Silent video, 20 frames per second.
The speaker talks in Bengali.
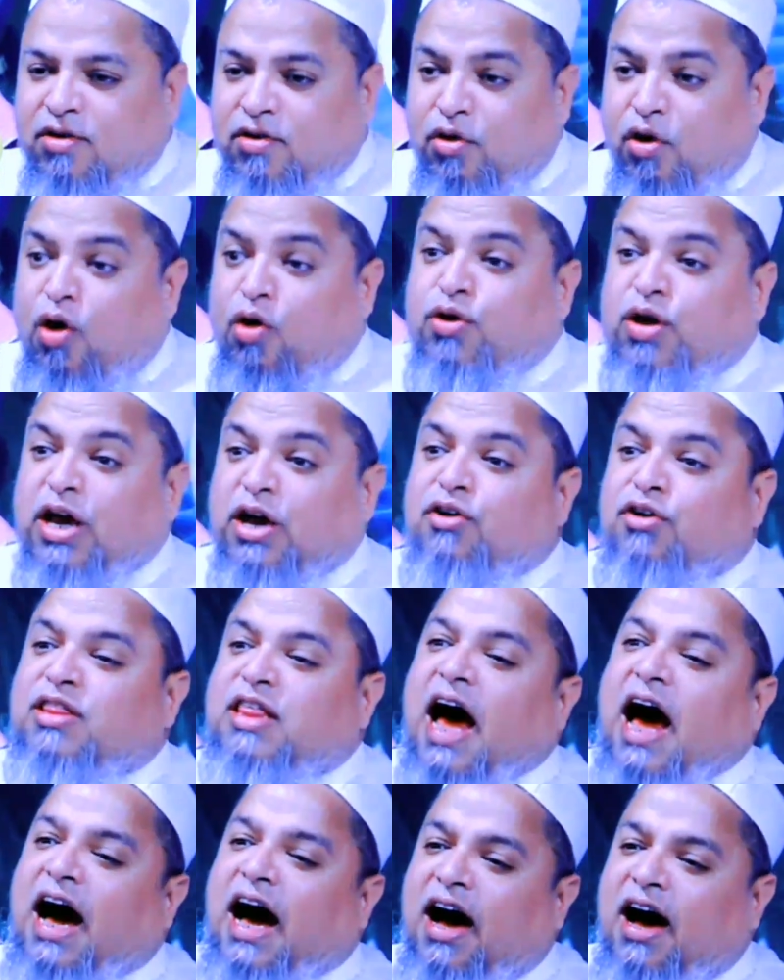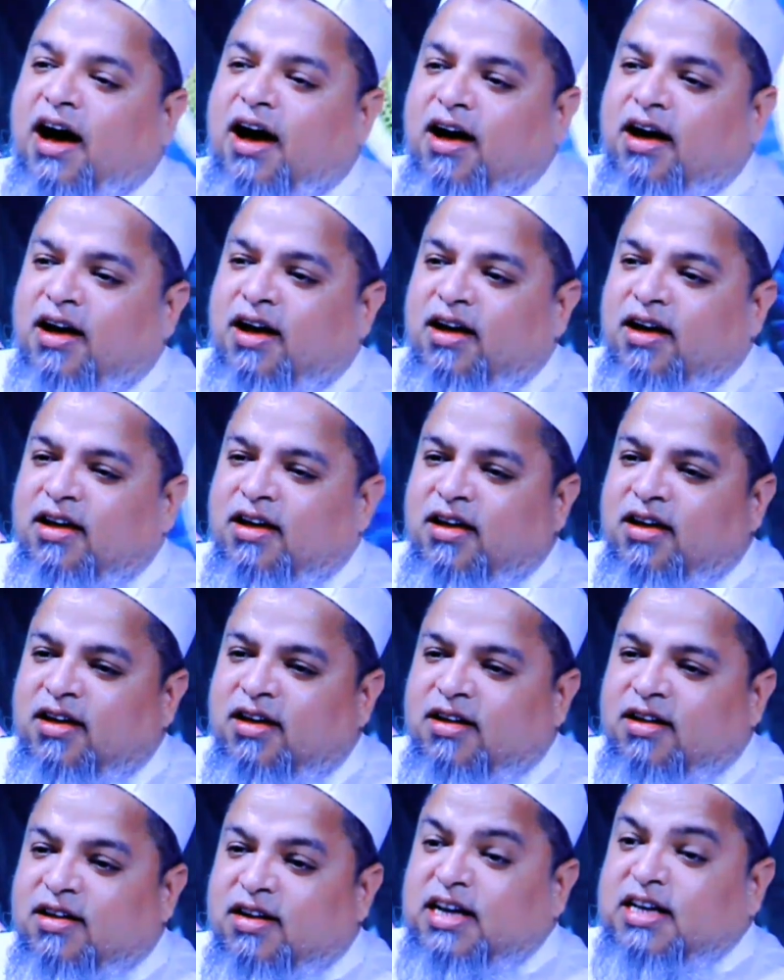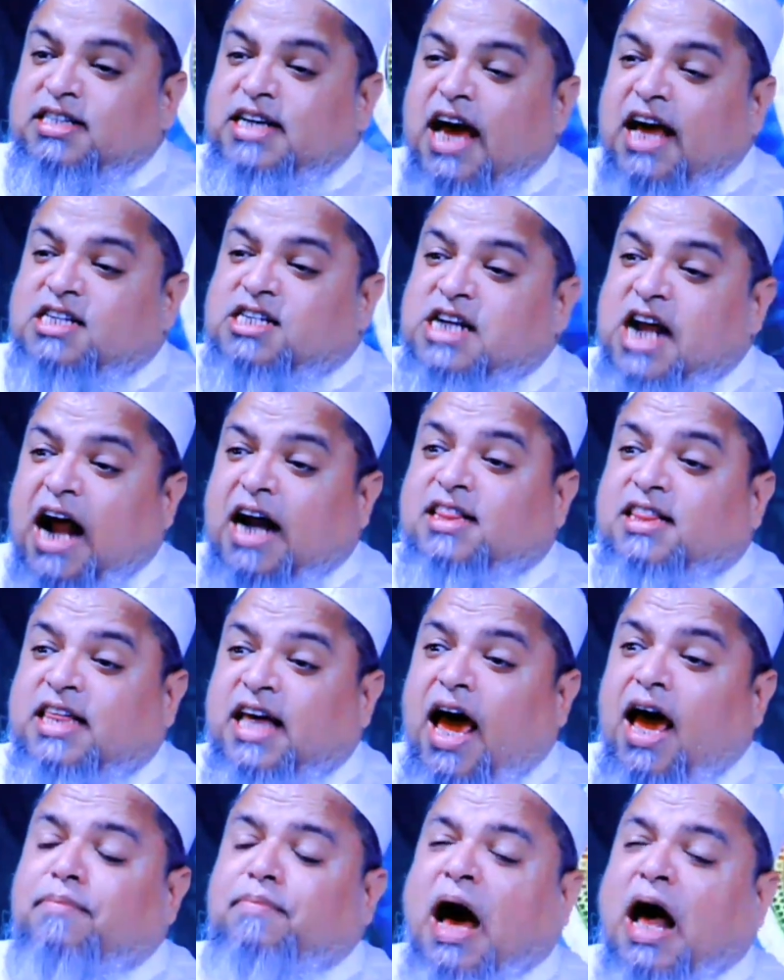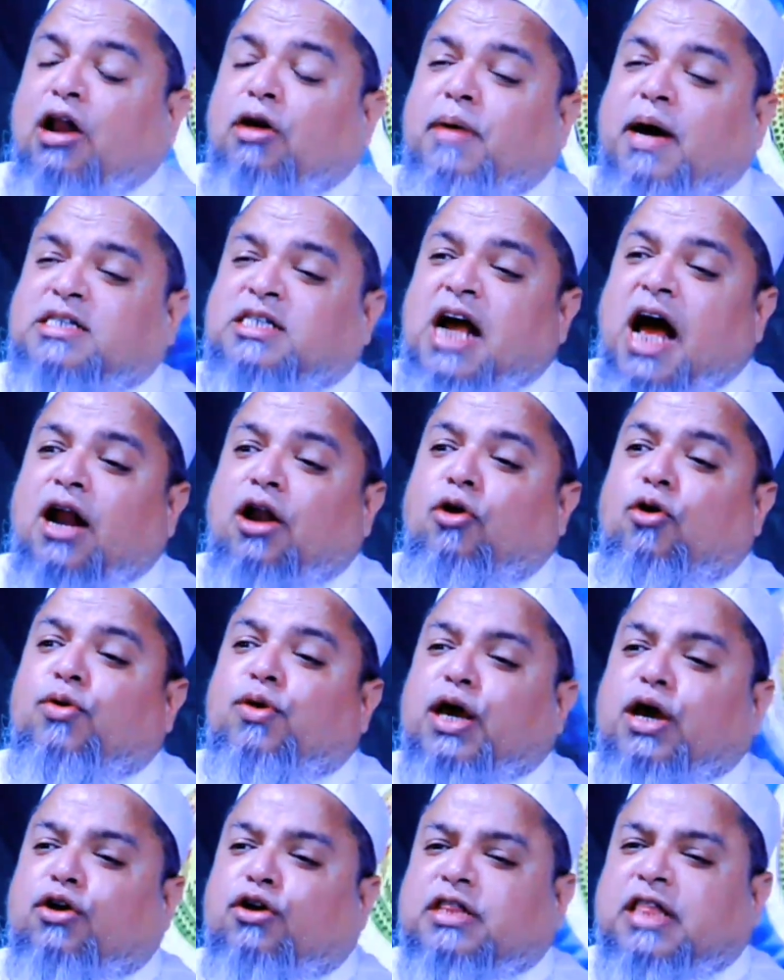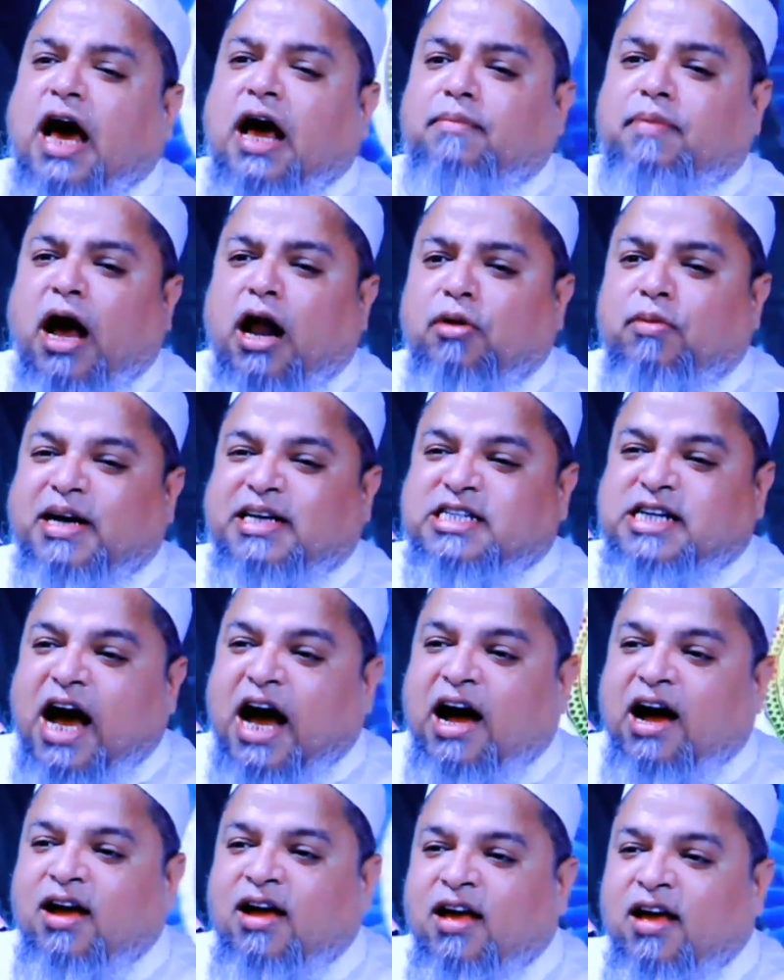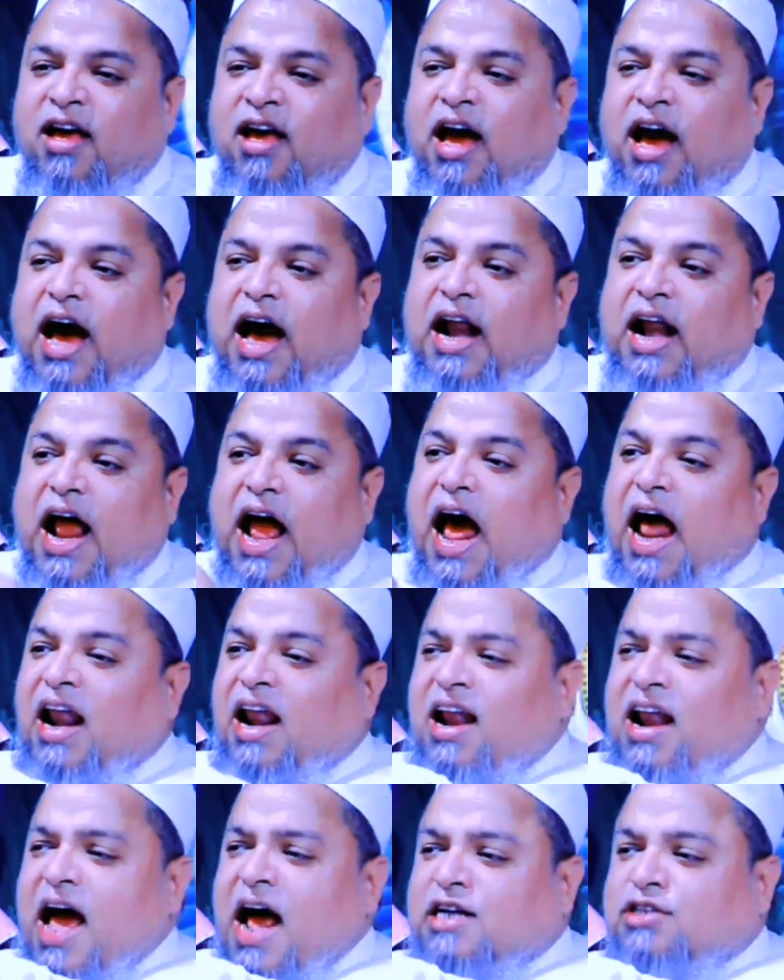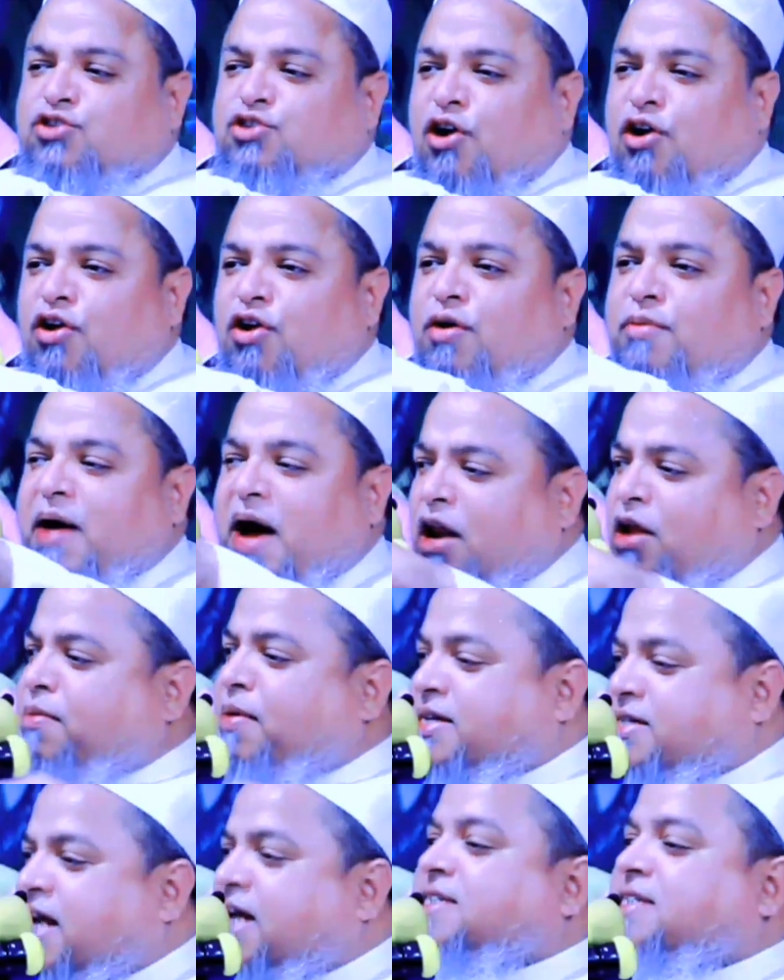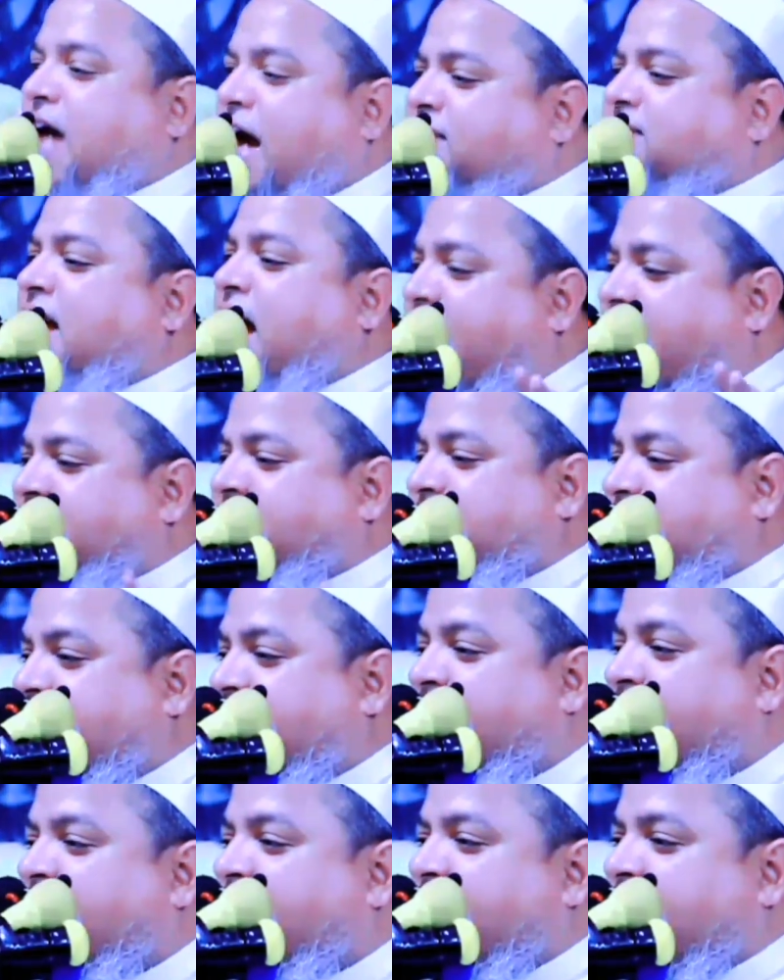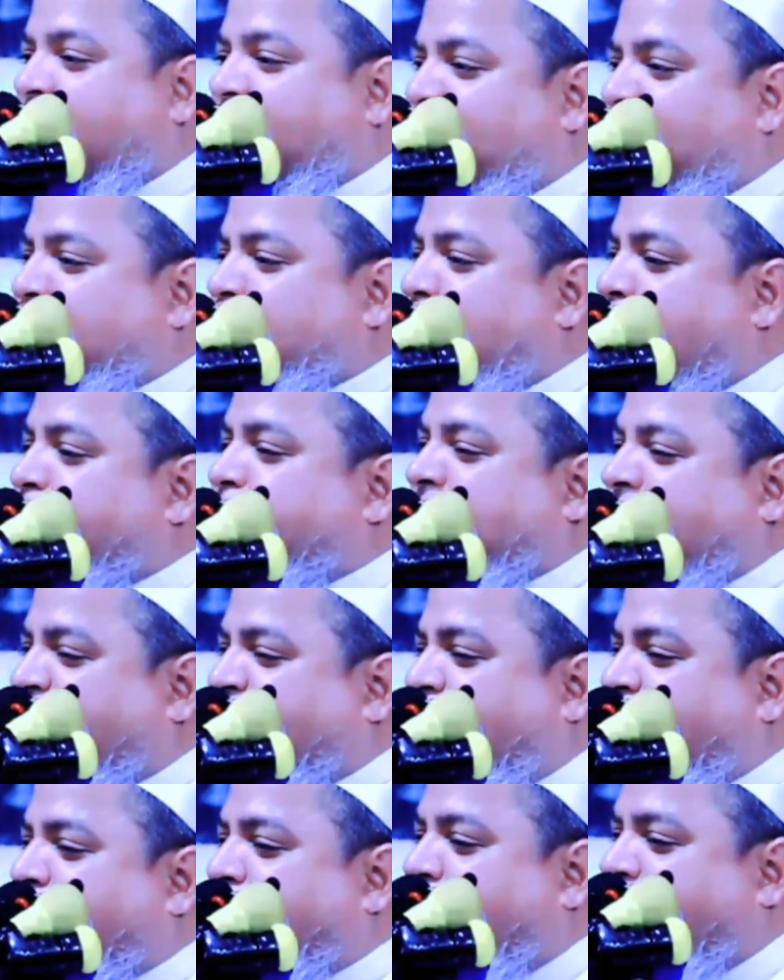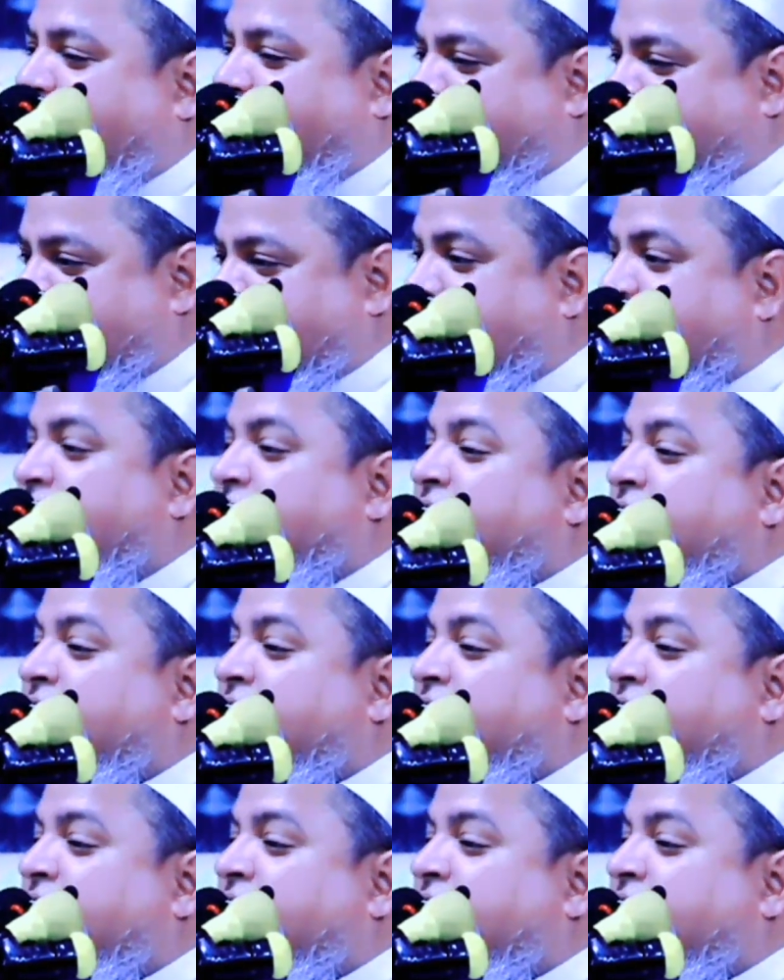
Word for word: লৌকিকতা নিজের স্বার্থে ভালোবাসা লৌকিকতার ভালোবাসা আর আল্লাহর জন্য ভালোবাসা যা যা আছে এগুলো সব দাফন হয়ে গেছে